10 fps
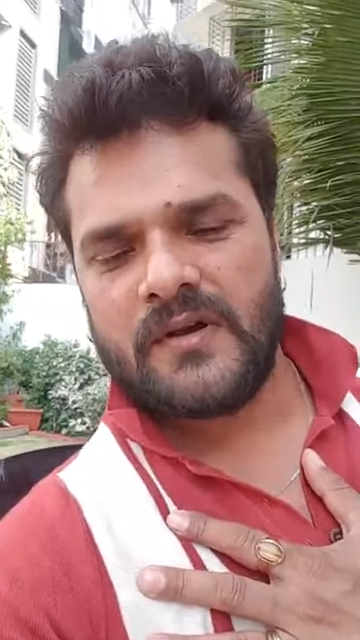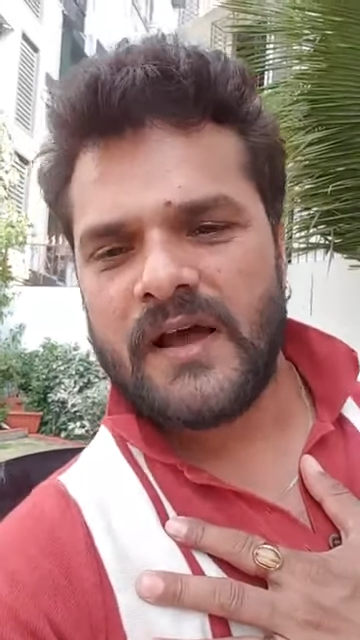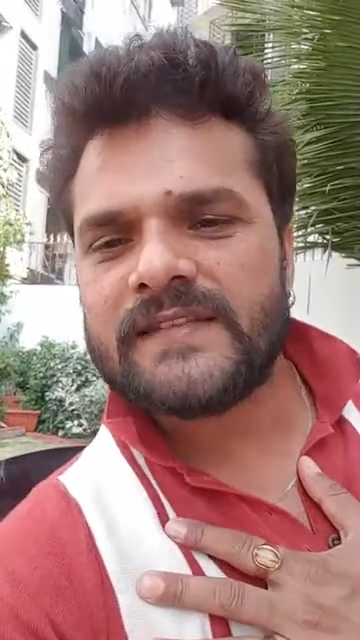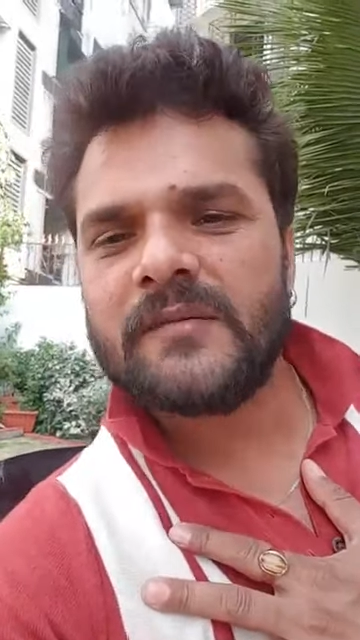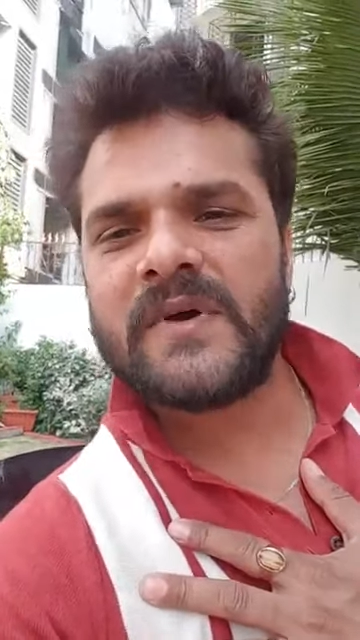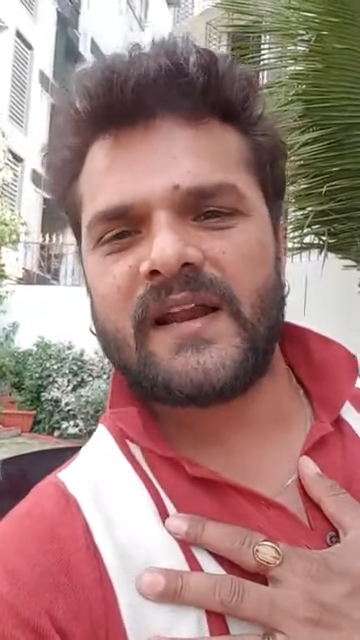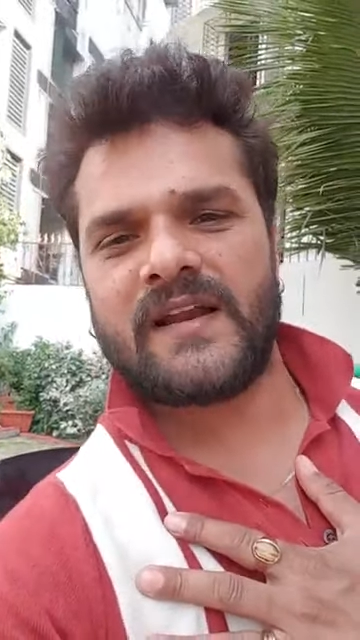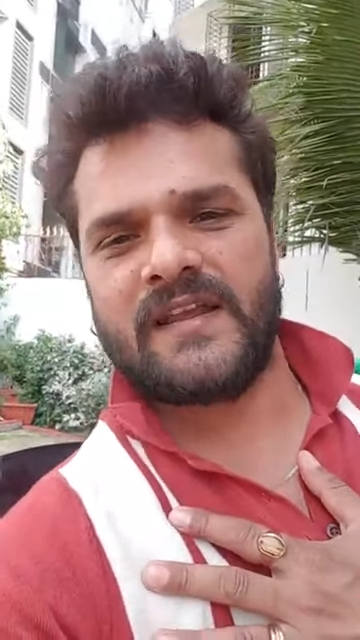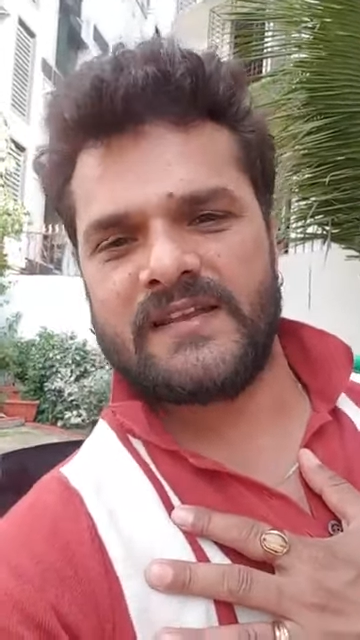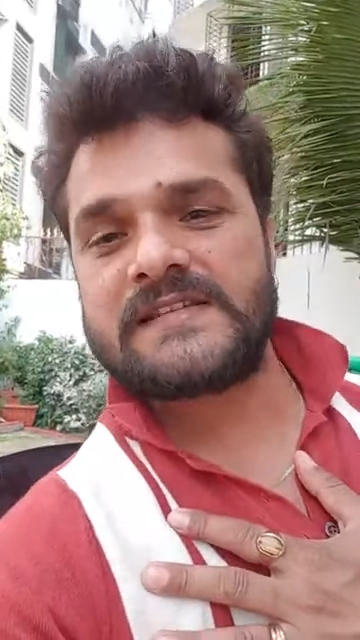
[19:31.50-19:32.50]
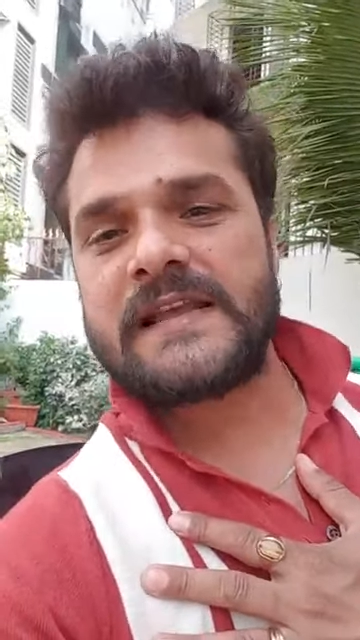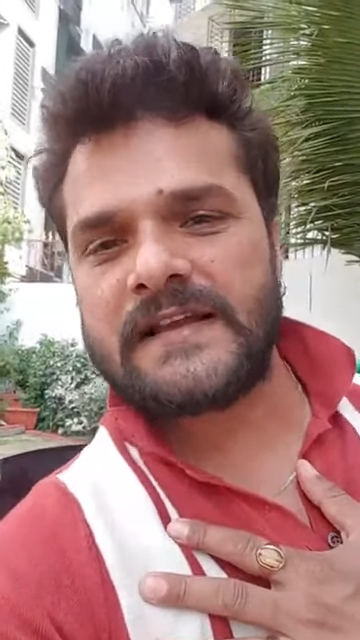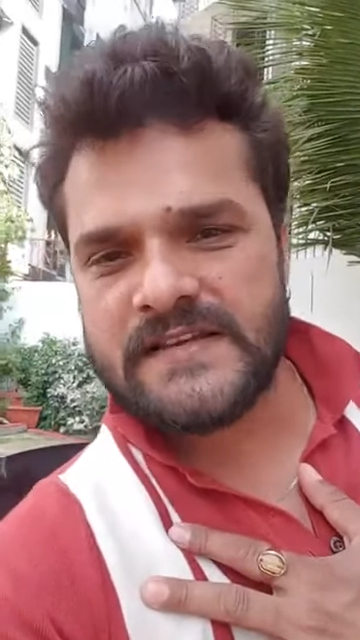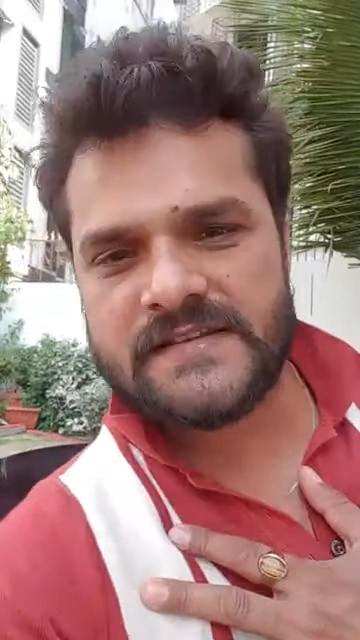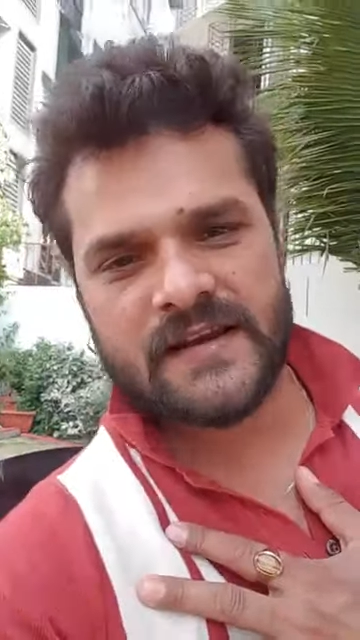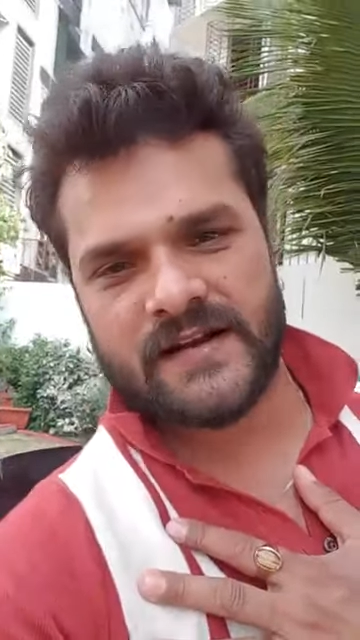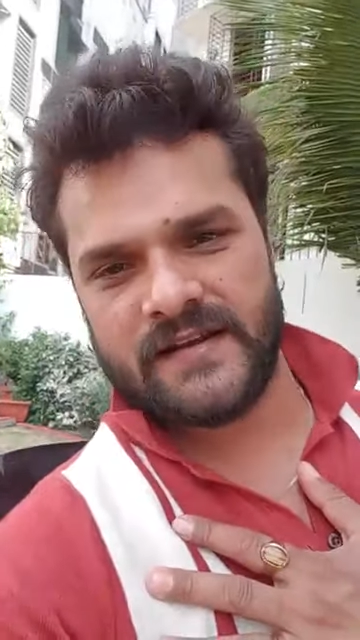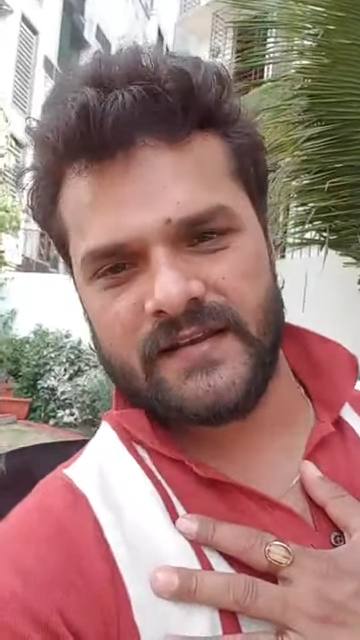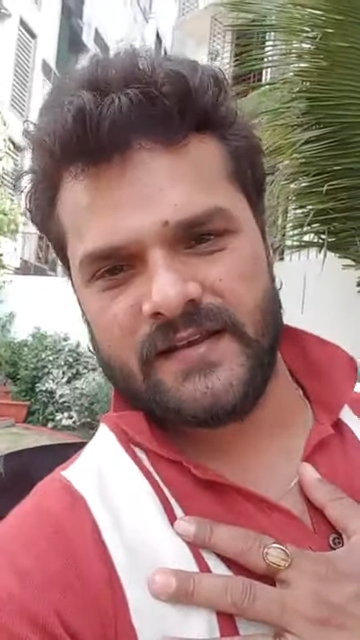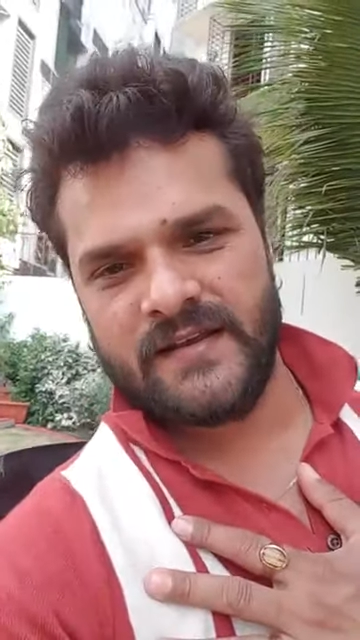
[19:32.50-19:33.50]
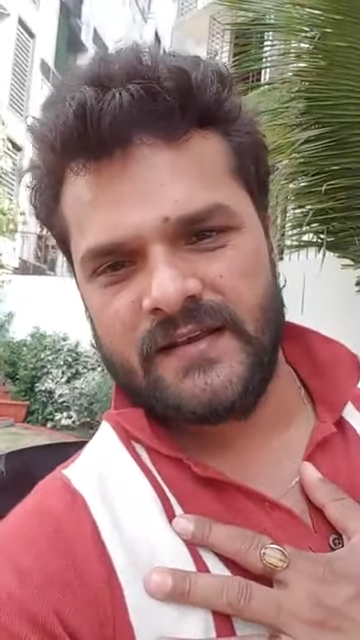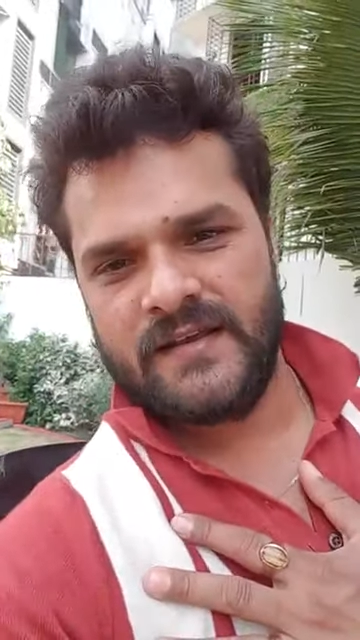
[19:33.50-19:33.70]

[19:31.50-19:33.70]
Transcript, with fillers: ख़त्म करने की ये साजिश चल रही है